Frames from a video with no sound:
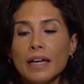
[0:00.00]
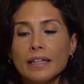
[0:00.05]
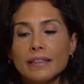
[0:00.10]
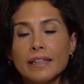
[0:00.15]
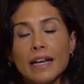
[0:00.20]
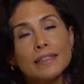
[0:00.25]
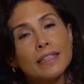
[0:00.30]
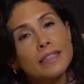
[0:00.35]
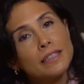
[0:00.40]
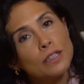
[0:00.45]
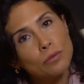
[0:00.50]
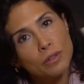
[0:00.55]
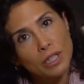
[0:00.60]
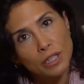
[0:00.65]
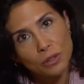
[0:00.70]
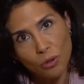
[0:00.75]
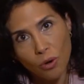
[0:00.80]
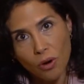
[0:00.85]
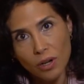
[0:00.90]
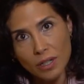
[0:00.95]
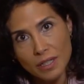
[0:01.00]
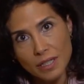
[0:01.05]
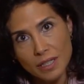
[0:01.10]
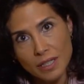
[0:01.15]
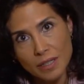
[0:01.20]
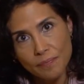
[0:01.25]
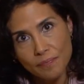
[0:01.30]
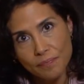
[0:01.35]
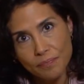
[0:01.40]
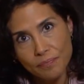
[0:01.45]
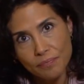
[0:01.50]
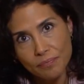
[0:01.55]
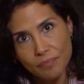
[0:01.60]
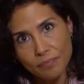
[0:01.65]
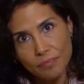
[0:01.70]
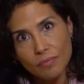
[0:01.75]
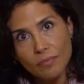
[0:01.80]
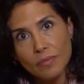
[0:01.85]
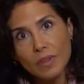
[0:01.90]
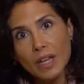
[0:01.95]
hidratação detox.
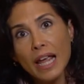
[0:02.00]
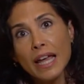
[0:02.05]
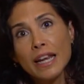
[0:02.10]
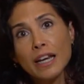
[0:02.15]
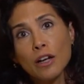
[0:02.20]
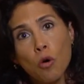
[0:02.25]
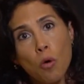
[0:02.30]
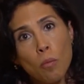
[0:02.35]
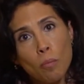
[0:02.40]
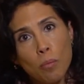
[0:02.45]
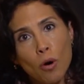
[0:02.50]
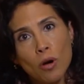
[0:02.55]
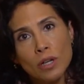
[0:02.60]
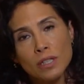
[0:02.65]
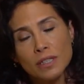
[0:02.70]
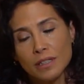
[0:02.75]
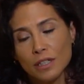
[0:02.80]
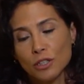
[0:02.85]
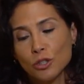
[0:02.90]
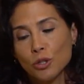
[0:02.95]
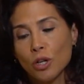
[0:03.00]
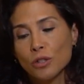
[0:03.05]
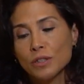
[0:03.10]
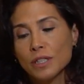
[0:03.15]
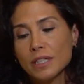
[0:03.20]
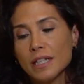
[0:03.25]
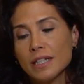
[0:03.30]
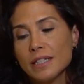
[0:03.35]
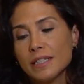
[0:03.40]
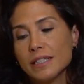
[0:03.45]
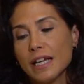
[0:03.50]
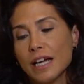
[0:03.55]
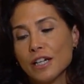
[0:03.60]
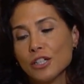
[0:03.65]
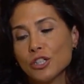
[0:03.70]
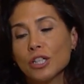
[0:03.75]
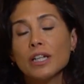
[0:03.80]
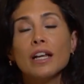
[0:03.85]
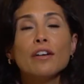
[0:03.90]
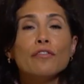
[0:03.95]
Ela é composta de óleos
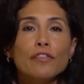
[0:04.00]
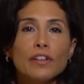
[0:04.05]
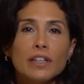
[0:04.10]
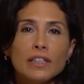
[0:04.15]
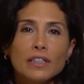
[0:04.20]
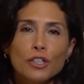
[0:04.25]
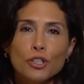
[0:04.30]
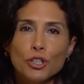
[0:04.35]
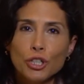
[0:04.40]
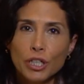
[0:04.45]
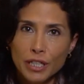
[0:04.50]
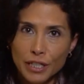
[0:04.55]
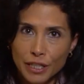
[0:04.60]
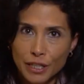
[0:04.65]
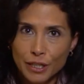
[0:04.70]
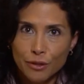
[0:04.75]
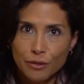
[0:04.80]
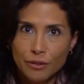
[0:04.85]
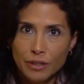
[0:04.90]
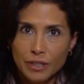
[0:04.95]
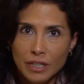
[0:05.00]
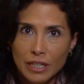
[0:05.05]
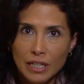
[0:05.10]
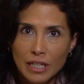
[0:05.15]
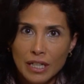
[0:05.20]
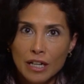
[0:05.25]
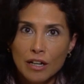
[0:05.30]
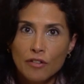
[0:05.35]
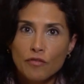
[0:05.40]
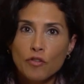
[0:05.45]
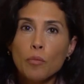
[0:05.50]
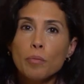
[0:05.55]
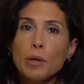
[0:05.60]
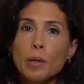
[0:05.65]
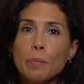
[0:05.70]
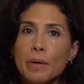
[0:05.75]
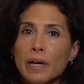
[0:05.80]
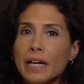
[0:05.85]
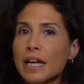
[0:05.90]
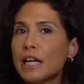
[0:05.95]
essenciais de lavanda e gerânio. Vão
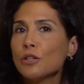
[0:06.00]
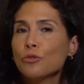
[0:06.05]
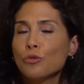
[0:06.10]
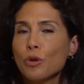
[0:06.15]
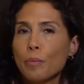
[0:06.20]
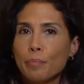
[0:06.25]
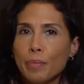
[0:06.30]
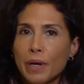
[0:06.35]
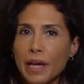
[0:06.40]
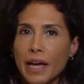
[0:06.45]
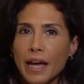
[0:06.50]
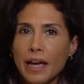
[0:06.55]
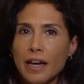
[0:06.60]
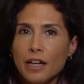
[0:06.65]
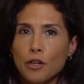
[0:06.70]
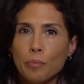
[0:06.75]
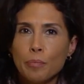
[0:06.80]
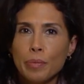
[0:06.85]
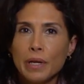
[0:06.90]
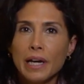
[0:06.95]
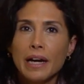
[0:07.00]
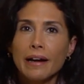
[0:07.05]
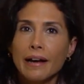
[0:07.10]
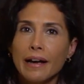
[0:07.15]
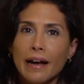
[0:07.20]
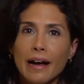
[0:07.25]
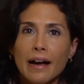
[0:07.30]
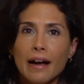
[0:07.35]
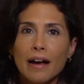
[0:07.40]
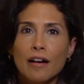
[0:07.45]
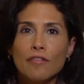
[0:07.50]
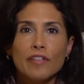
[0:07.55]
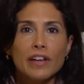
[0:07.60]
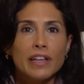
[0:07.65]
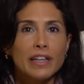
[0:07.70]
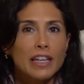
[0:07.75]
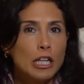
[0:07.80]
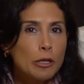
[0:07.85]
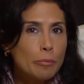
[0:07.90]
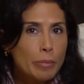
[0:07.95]
preparar a sua pele, o pH, vai
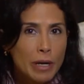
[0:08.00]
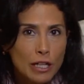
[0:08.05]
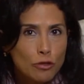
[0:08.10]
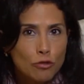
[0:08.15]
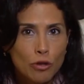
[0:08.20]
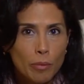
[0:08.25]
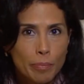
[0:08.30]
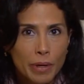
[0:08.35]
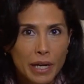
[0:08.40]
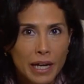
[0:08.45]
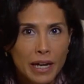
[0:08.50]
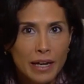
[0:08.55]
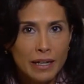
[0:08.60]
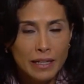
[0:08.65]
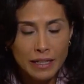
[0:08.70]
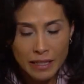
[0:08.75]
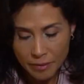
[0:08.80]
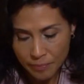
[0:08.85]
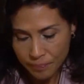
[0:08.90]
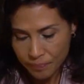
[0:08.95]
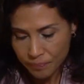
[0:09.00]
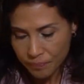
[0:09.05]
equilibrar a sua pele,